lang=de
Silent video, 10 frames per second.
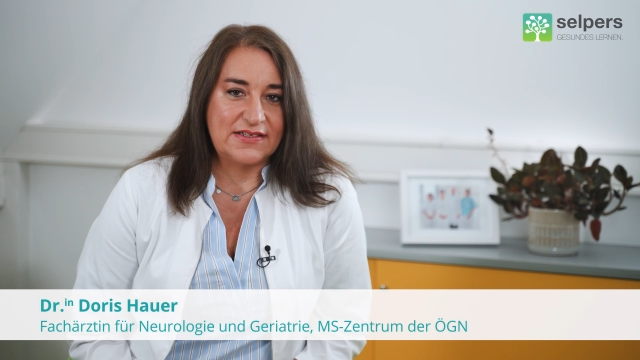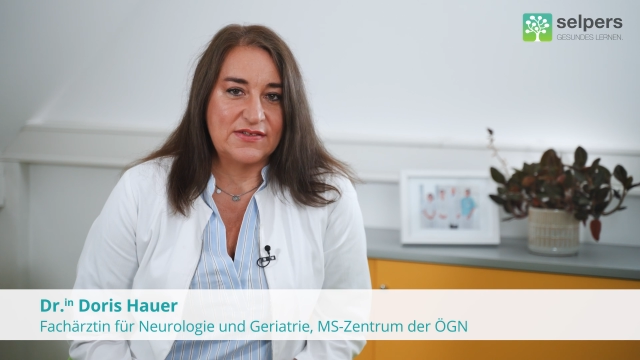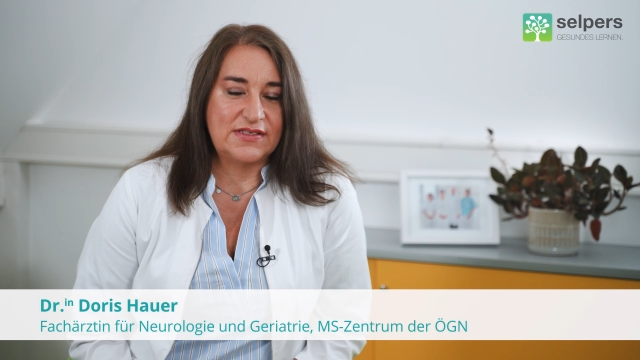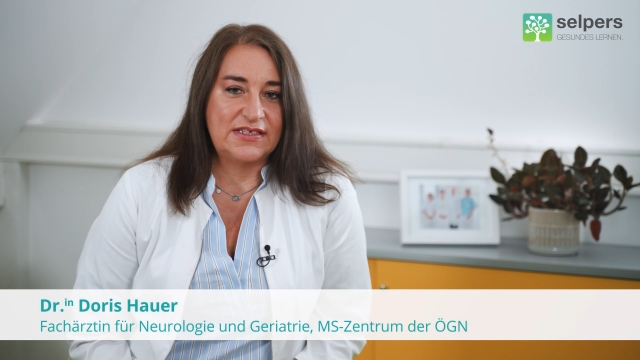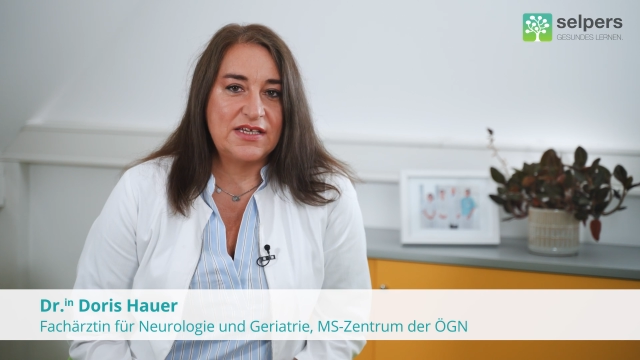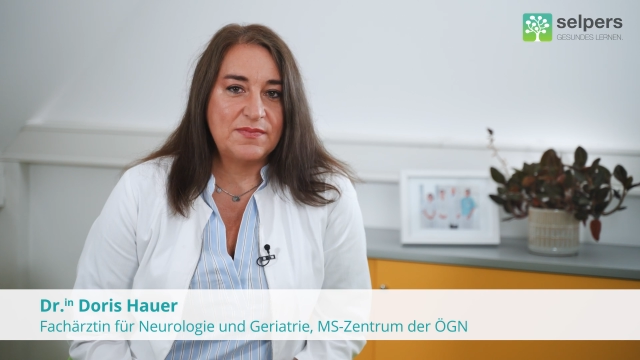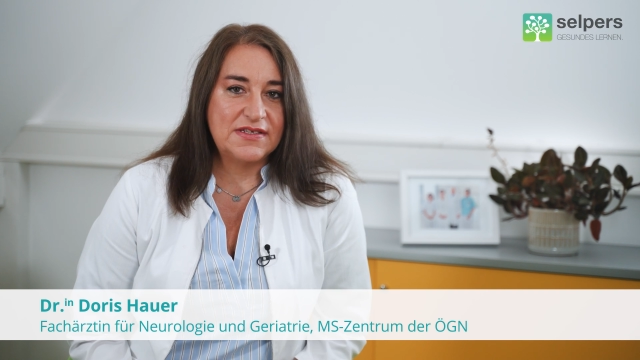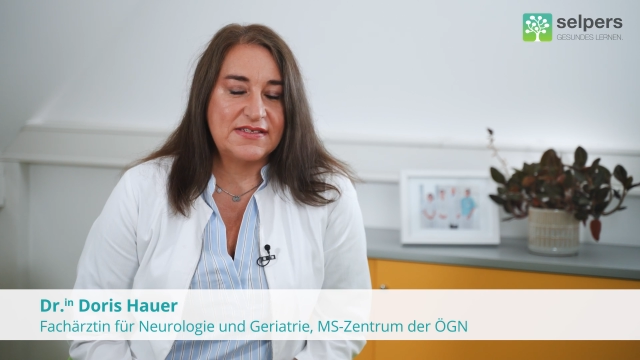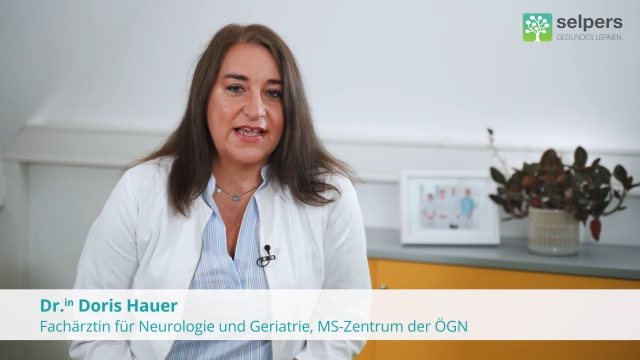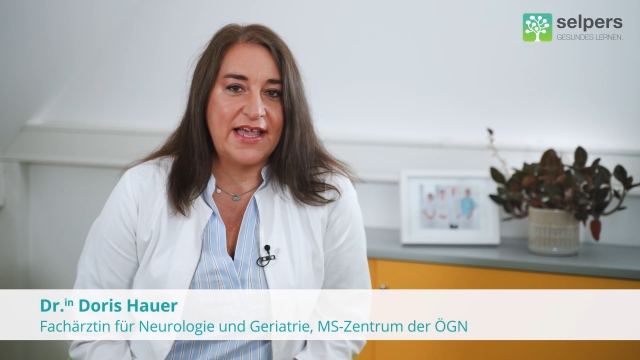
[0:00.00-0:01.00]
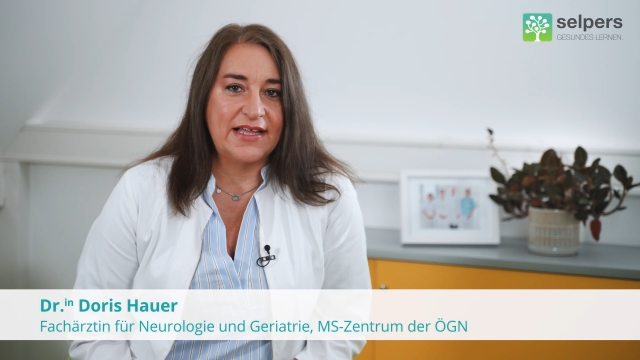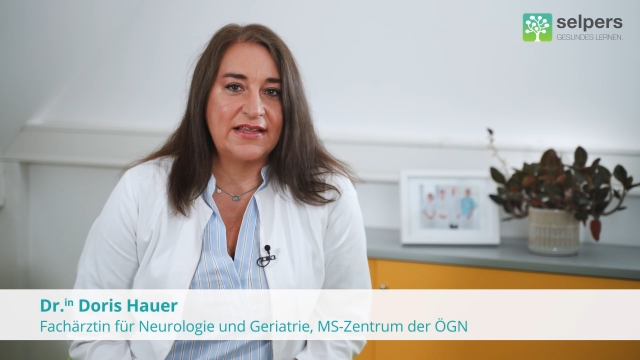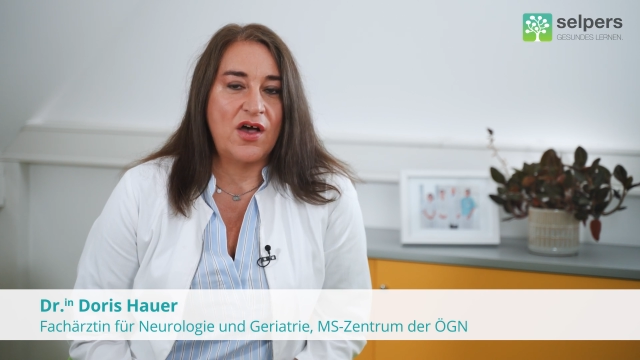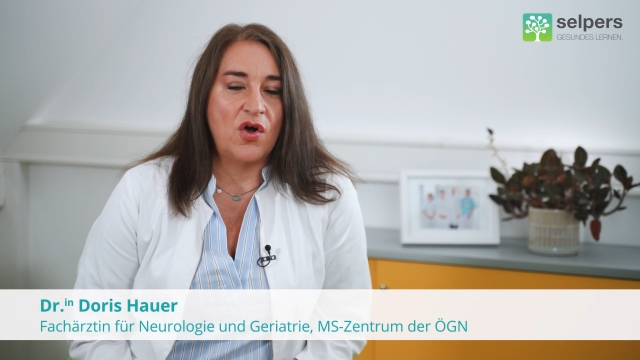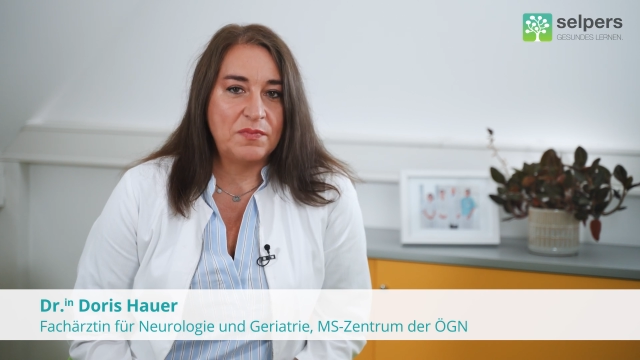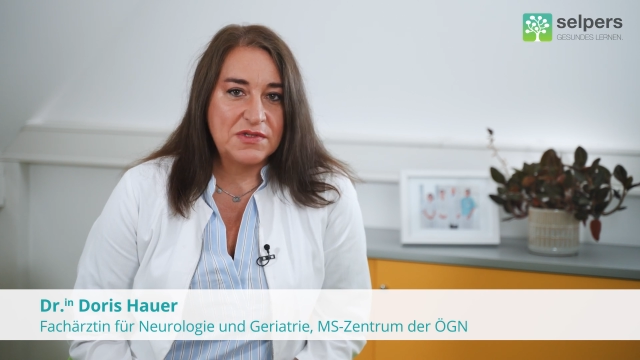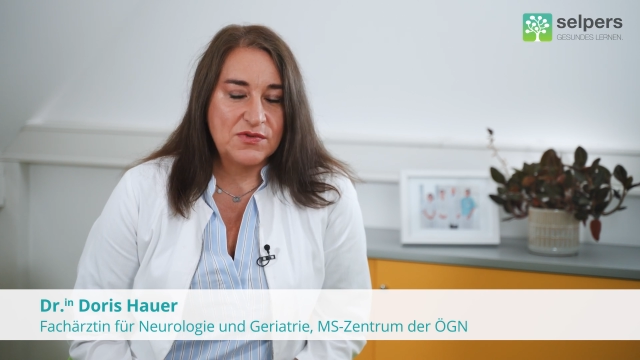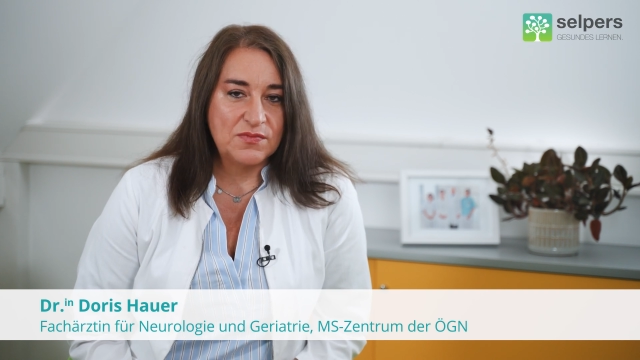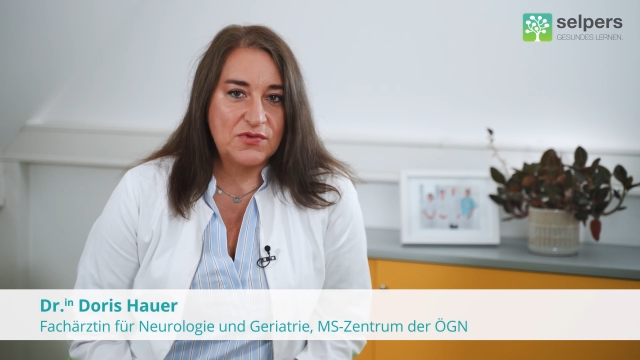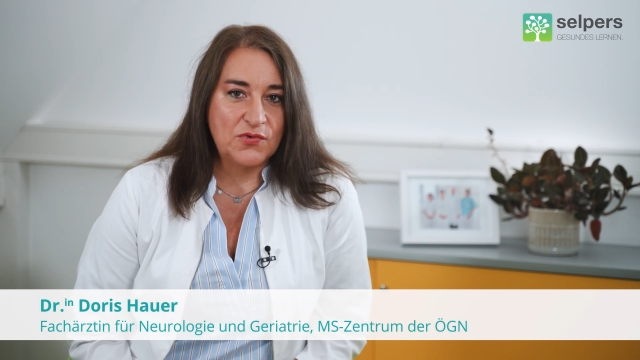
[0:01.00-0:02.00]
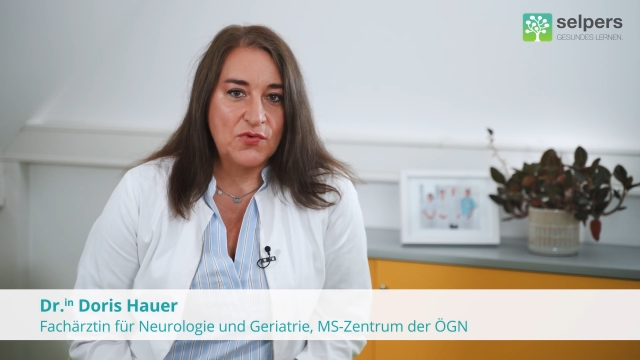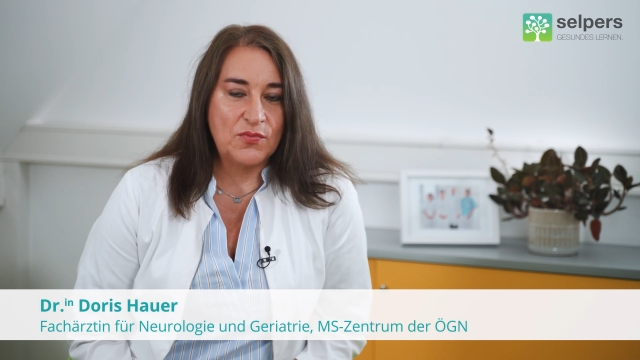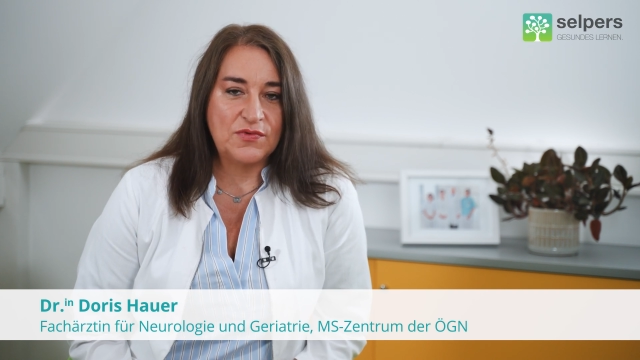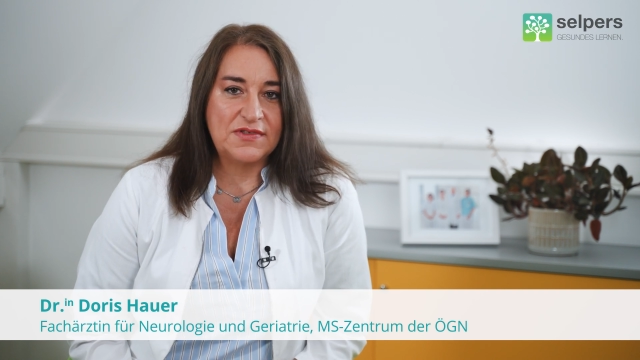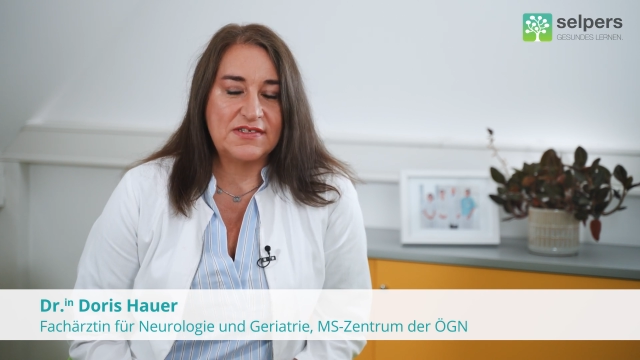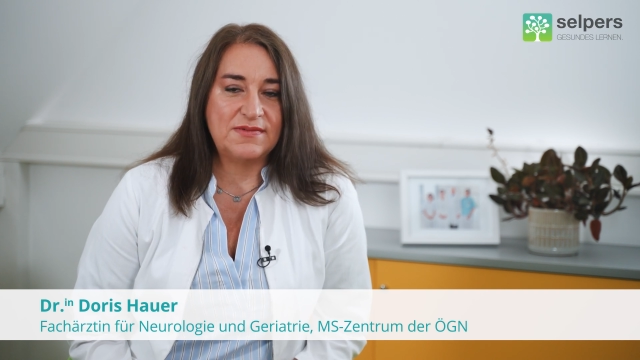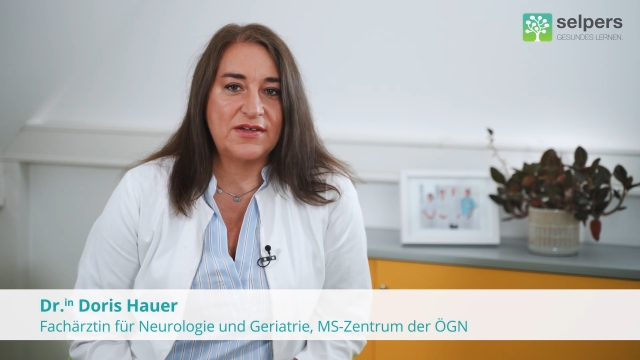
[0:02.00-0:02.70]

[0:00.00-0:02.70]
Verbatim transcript: Also da gibt es ein Hauptsymptom und das wird